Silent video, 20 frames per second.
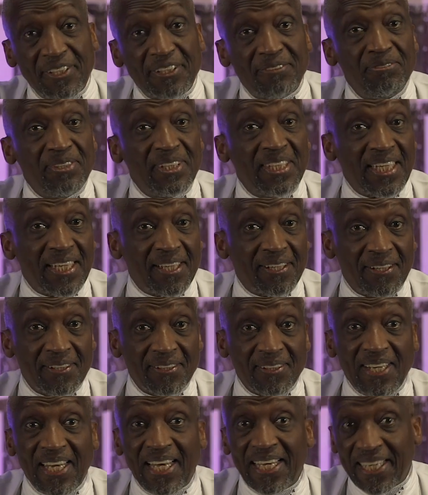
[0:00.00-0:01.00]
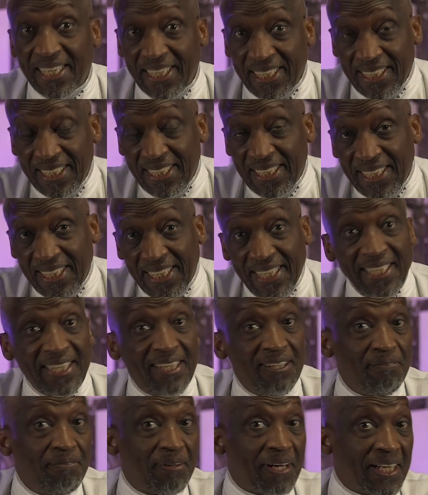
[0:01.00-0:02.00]
lui fasse miséricorde, l'agré,
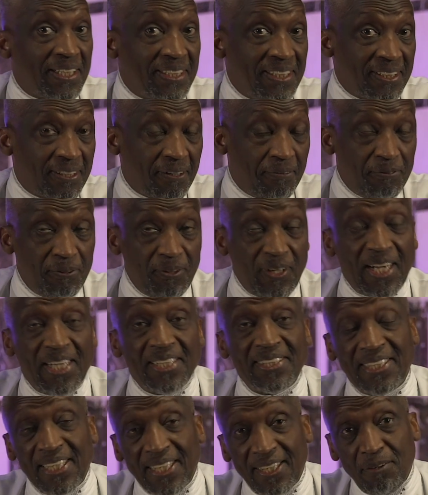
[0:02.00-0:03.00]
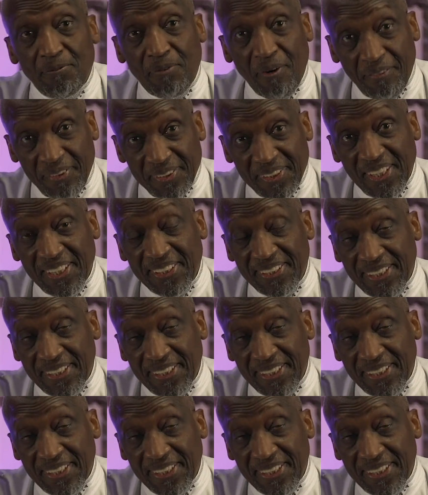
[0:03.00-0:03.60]
et il est au paradis comme nous l'a enseigné le prophète